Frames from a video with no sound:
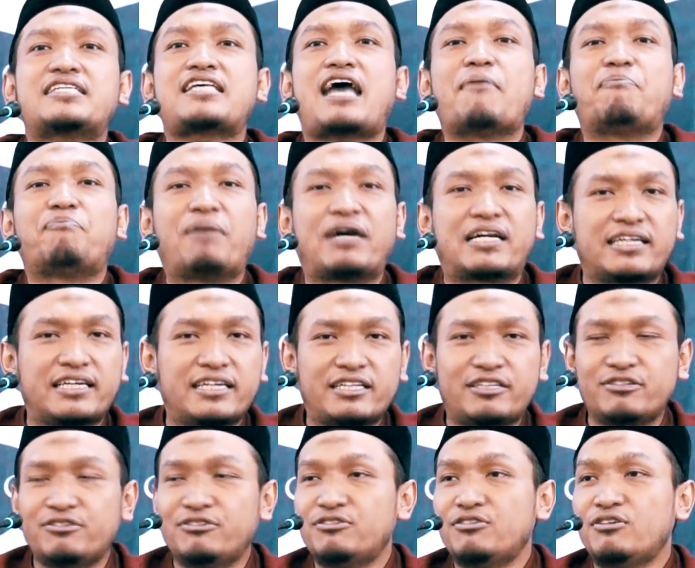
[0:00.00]
sabar
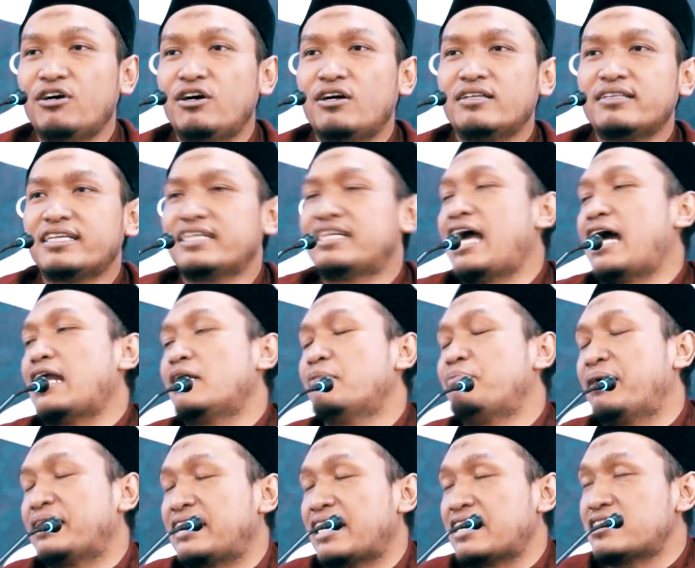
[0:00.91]
itu tidak ada
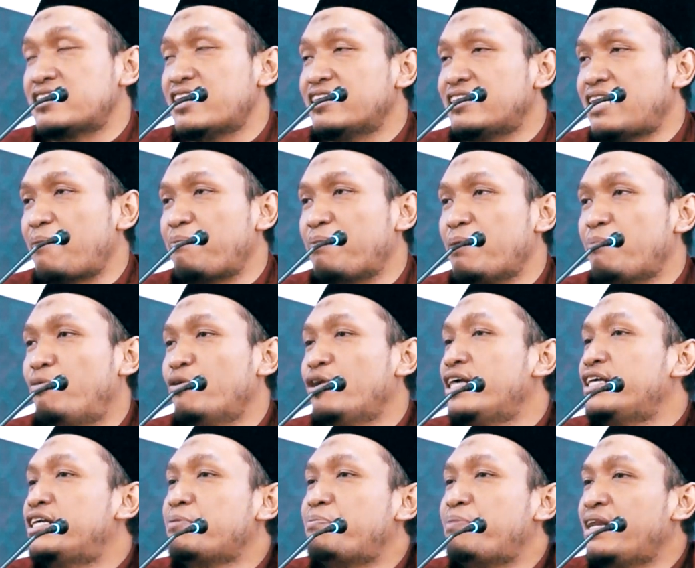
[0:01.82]
batasnya tapi
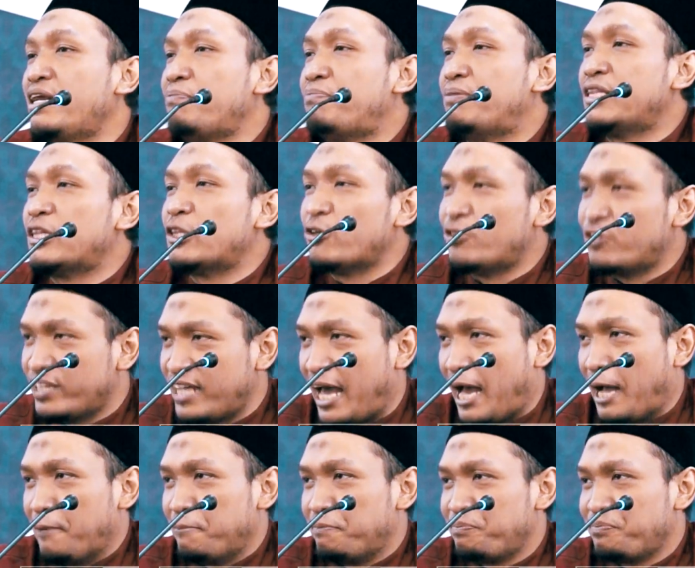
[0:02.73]
boleh dipilih
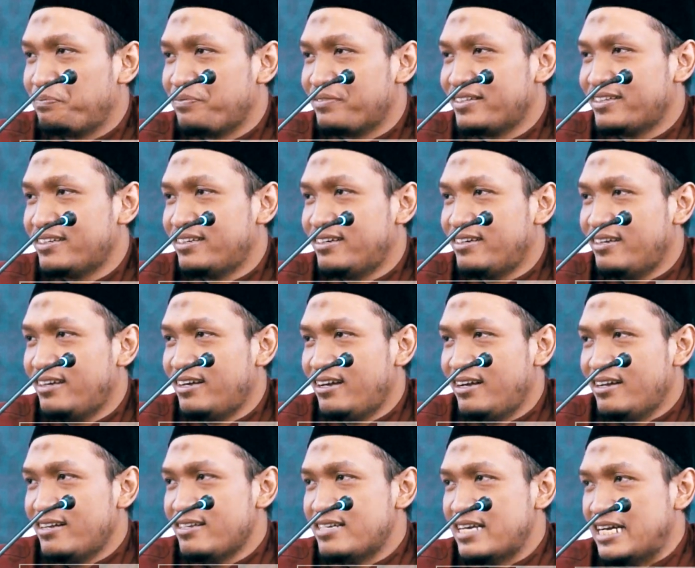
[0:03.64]
bentuknya.
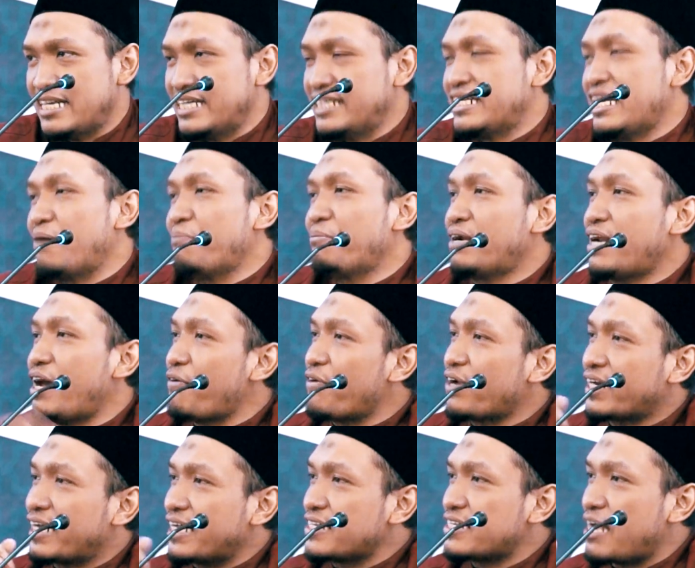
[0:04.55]
Jadi dia
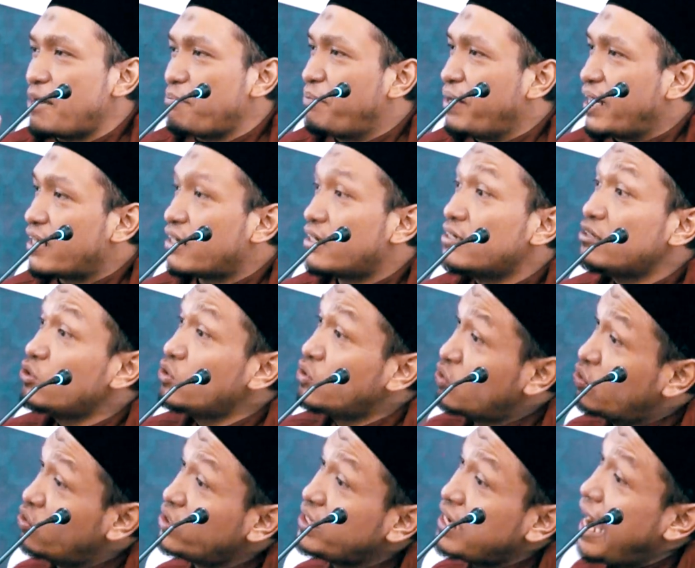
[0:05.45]
menawarkan sabar,
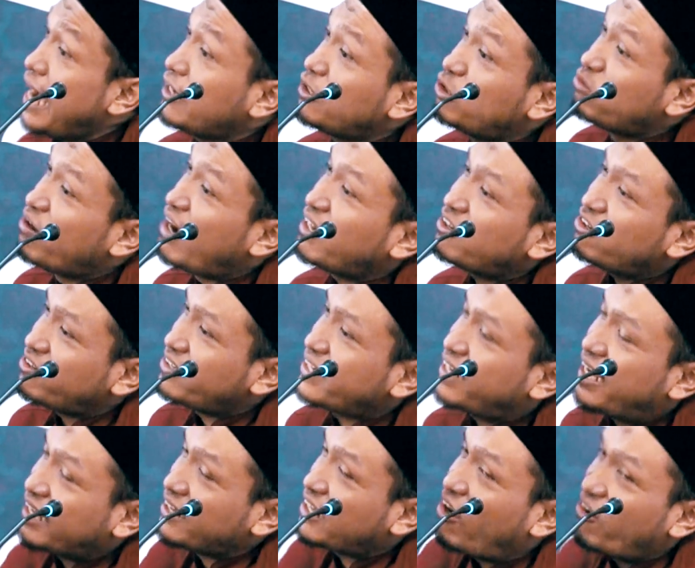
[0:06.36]
nunggu ya dua atau
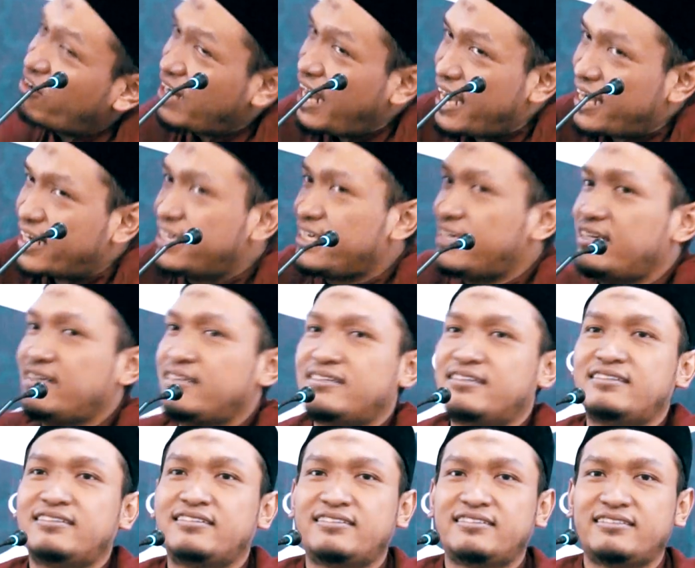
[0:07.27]
tiga tahun lagi.
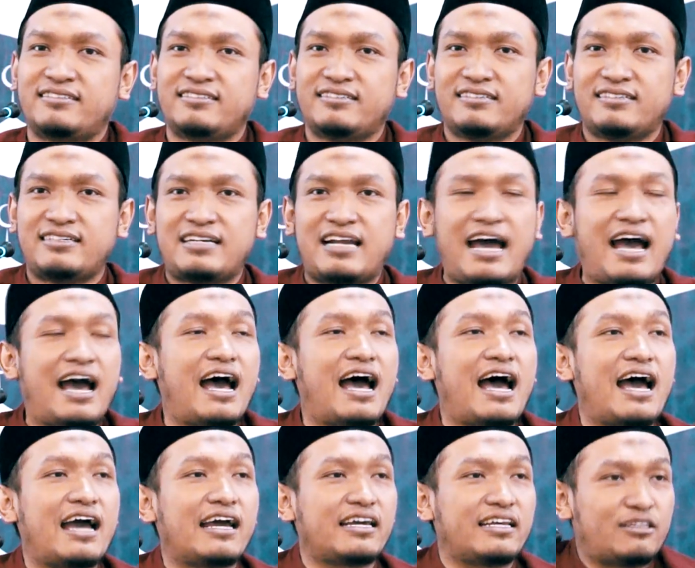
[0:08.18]

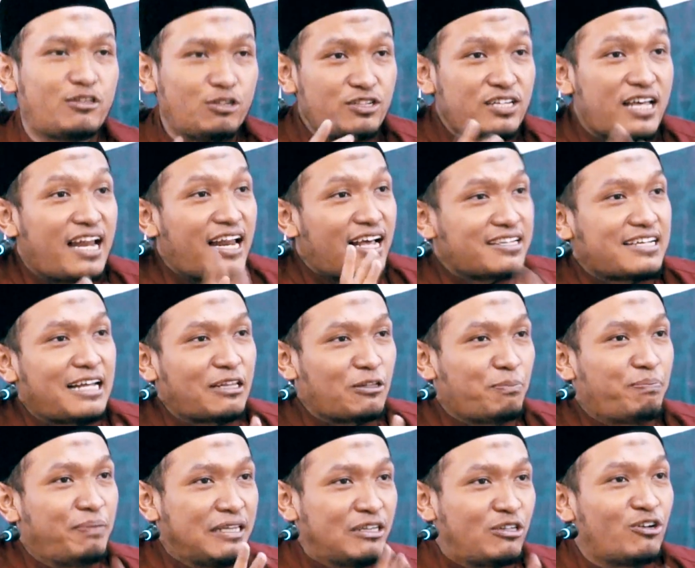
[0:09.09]
Nah itu salah
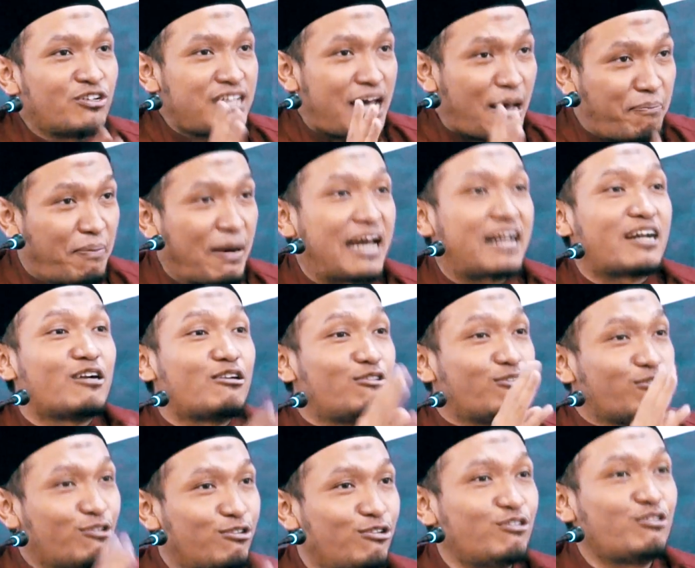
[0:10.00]
satu bentuk sabar,
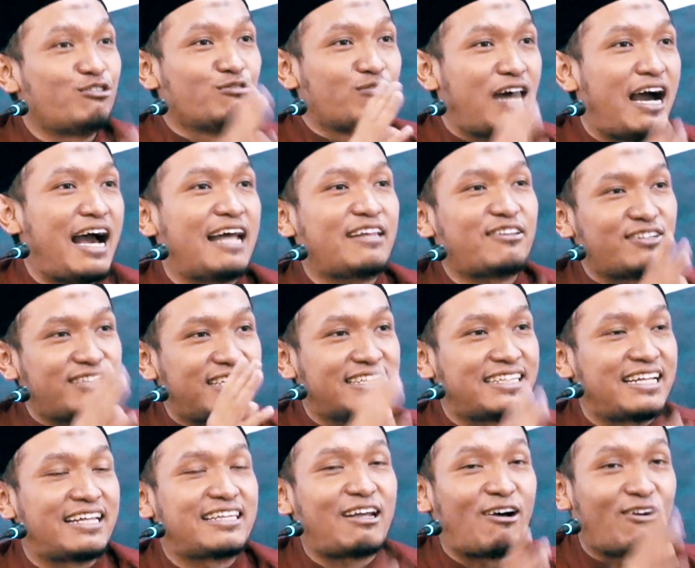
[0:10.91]
nunggu dua atau
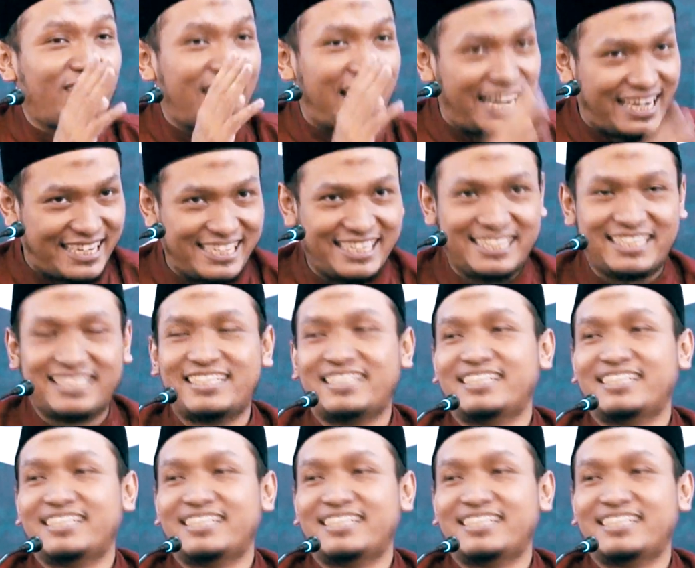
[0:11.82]
tiga tahun lagi.